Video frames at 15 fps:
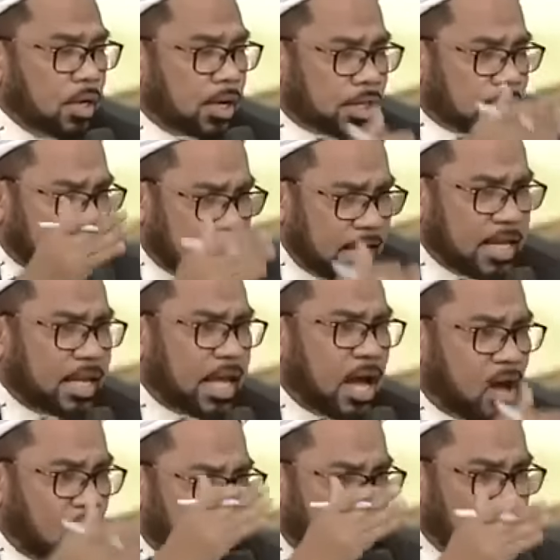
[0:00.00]

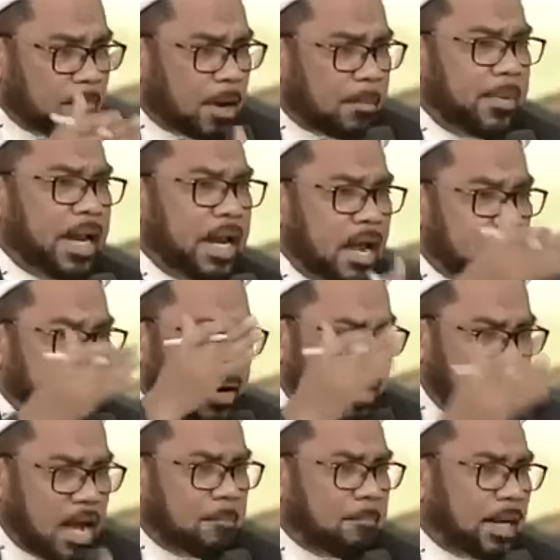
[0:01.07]
ketika orang berbeda
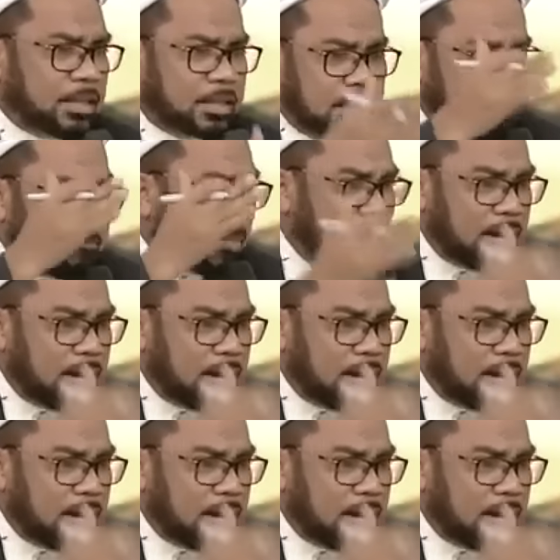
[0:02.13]
pendapat dan